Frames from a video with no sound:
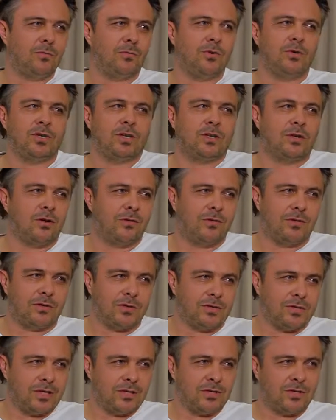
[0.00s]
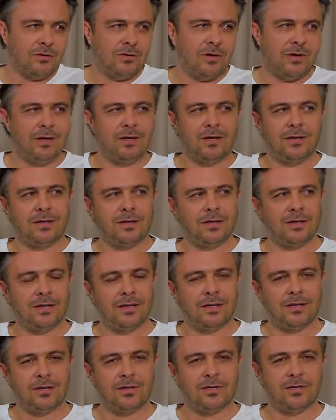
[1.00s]
moi dziadkowie też tak działali i tak
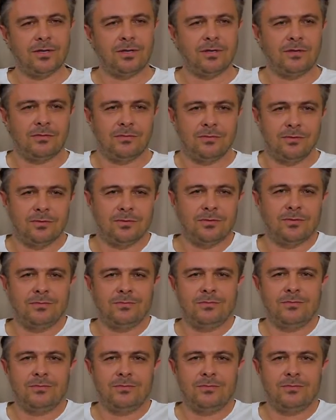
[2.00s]
dalej, że no,